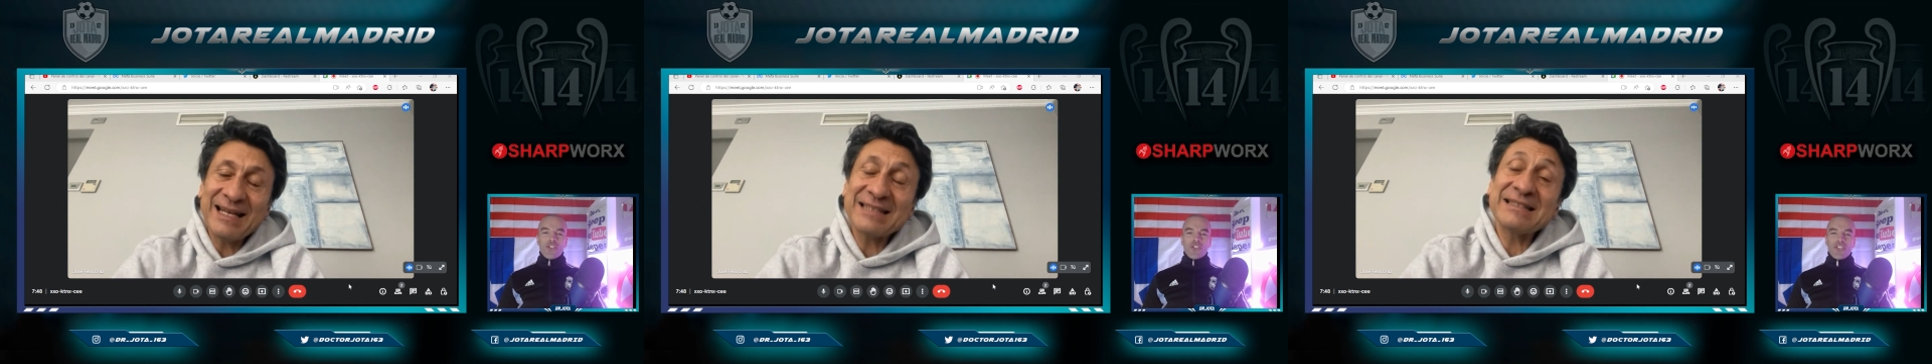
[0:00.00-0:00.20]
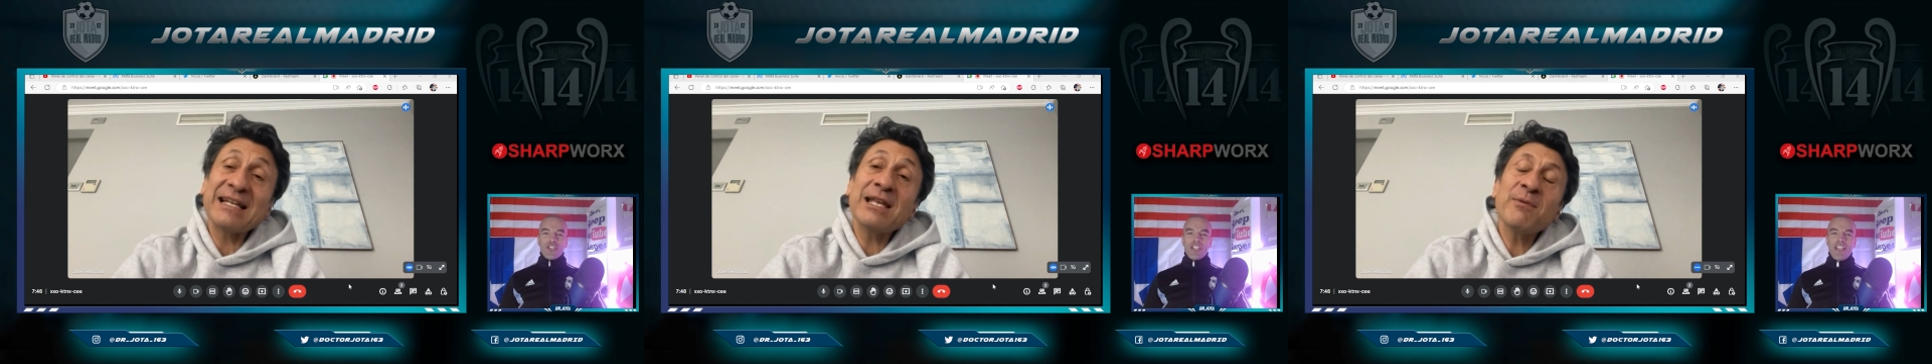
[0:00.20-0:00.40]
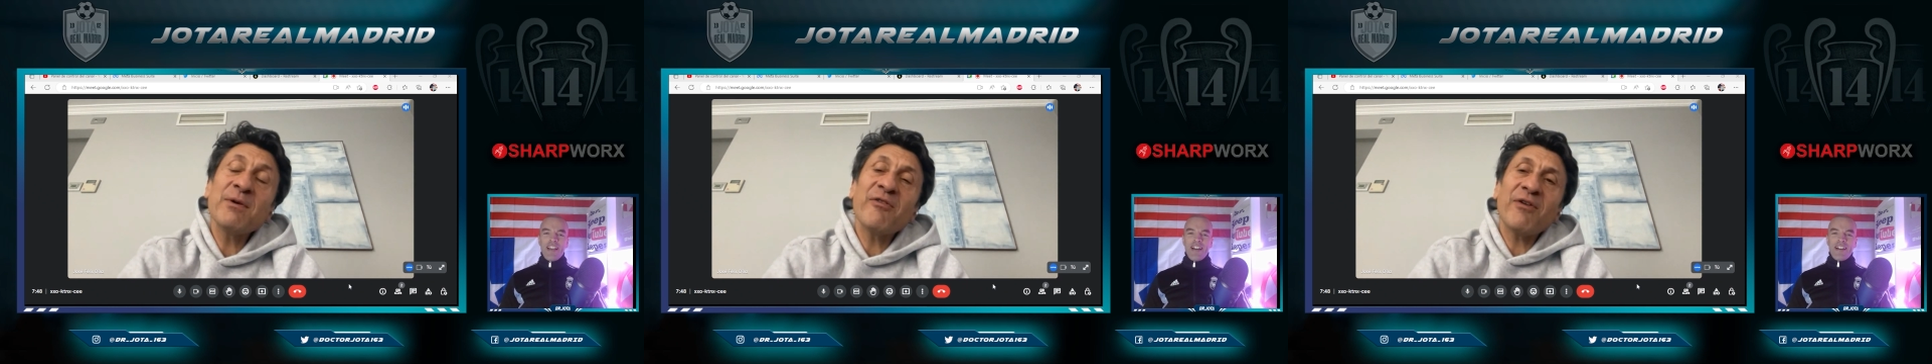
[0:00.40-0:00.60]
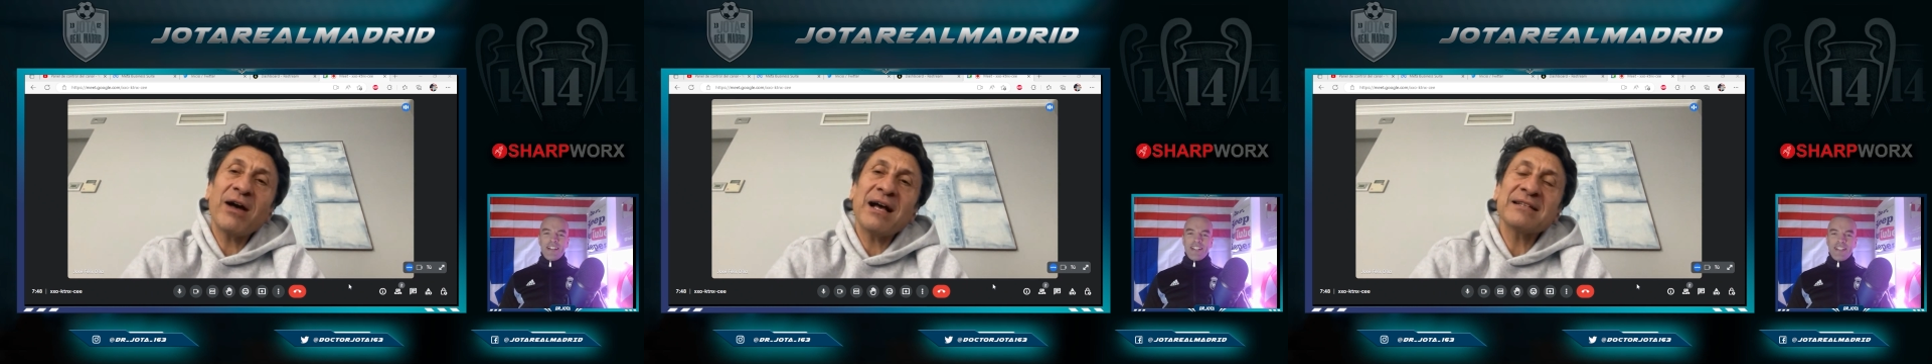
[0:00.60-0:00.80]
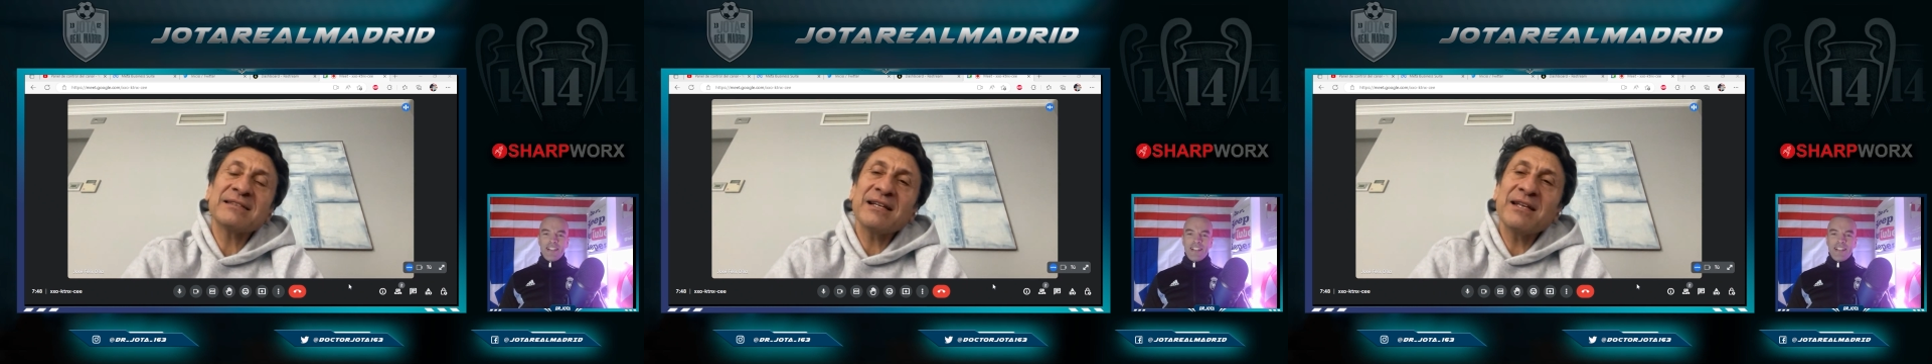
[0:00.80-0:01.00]
En Tahití, hasta
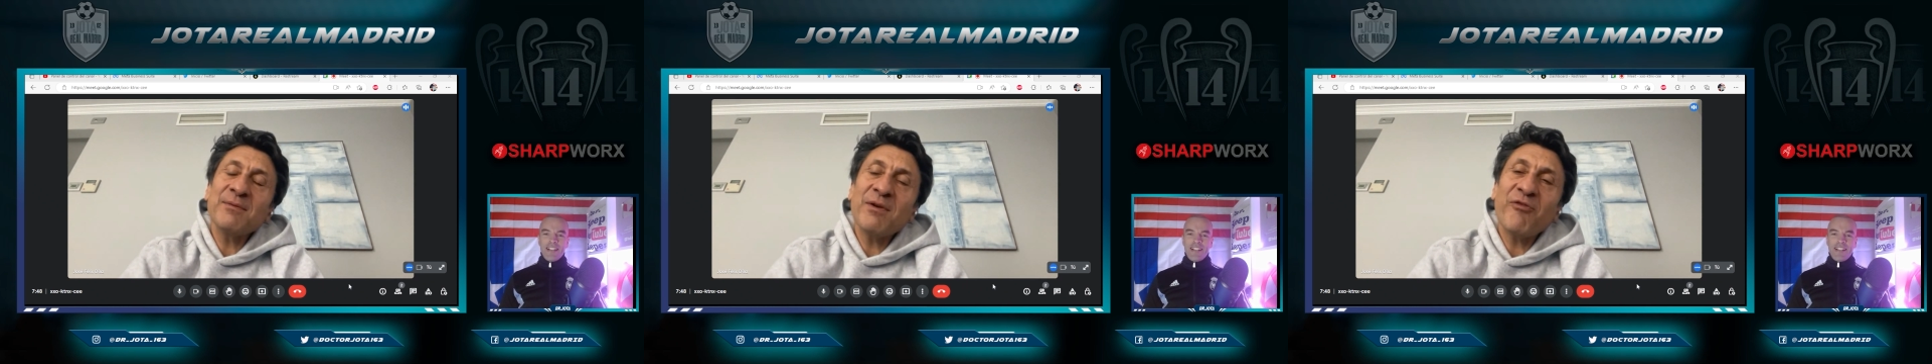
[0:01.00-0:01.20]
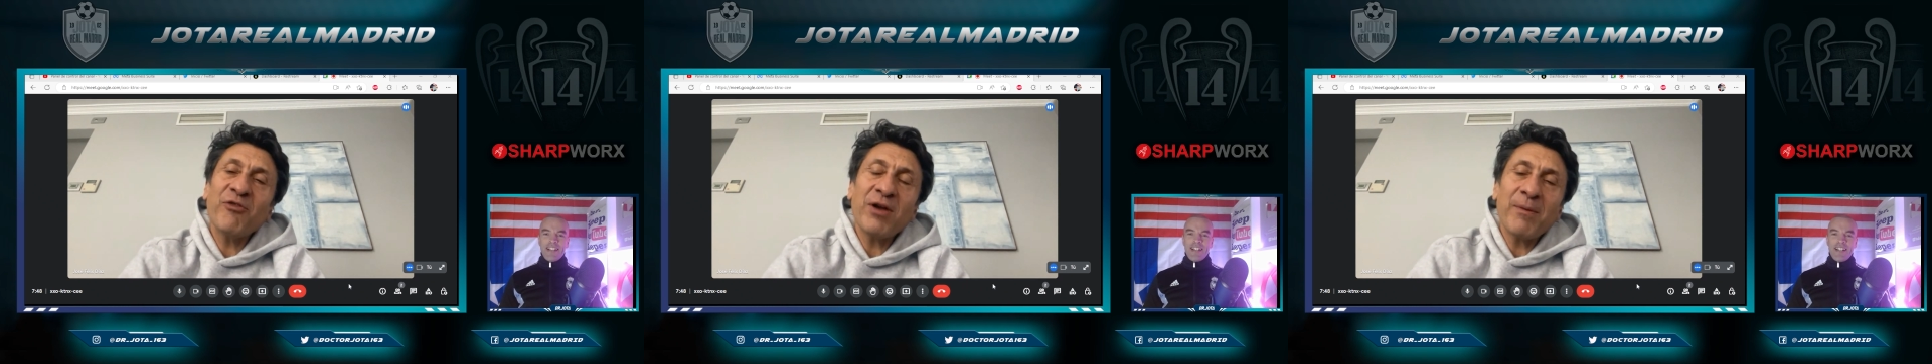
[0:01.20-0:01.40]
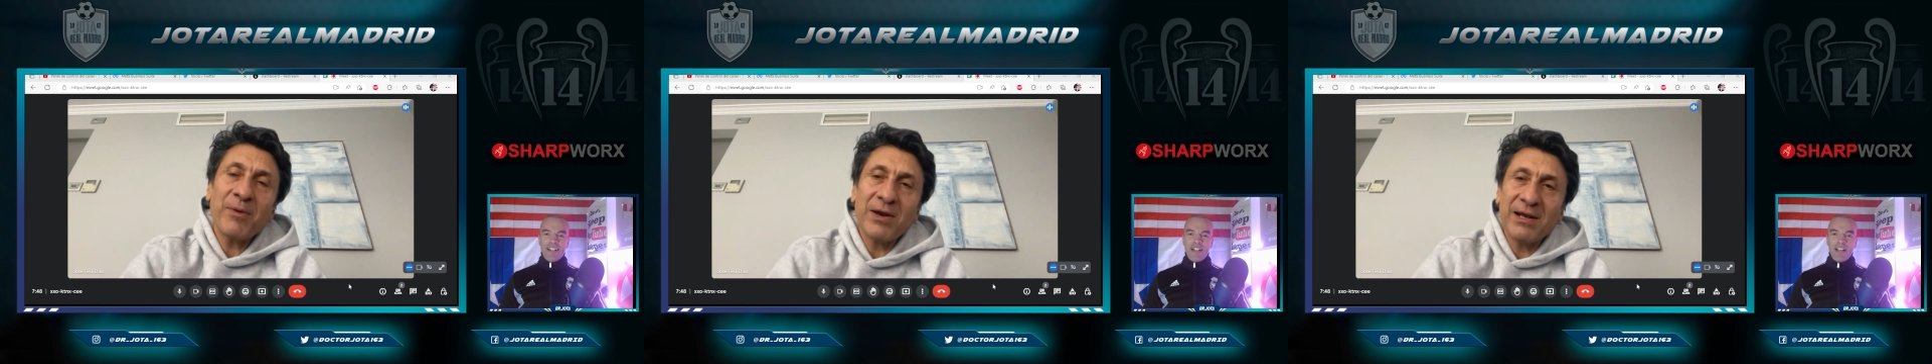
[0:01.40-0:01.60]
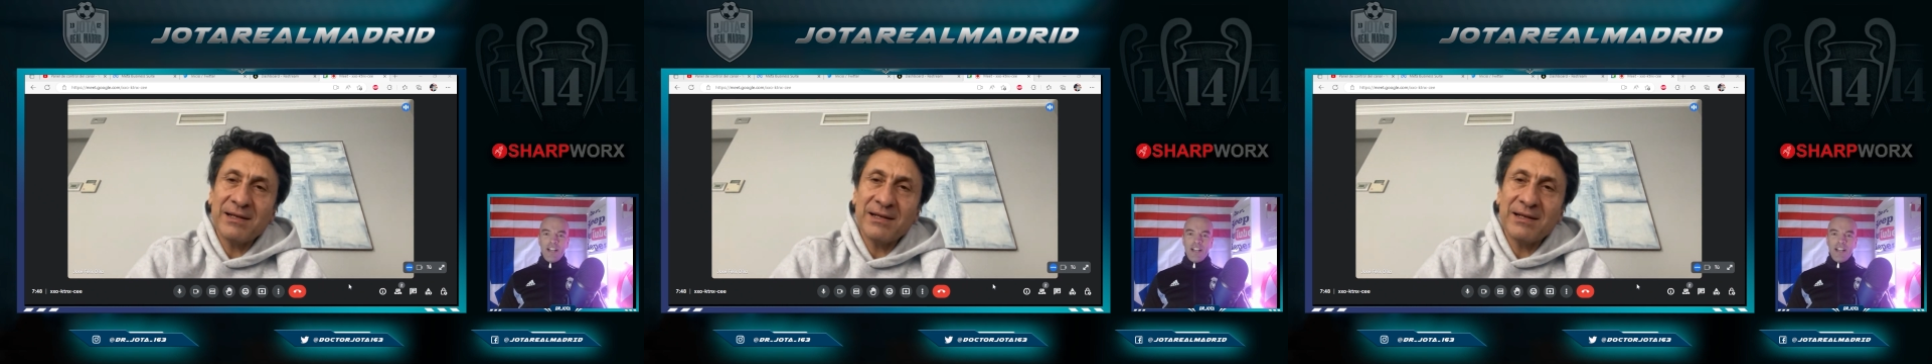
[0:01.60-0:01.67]
allí, me, hasta allí me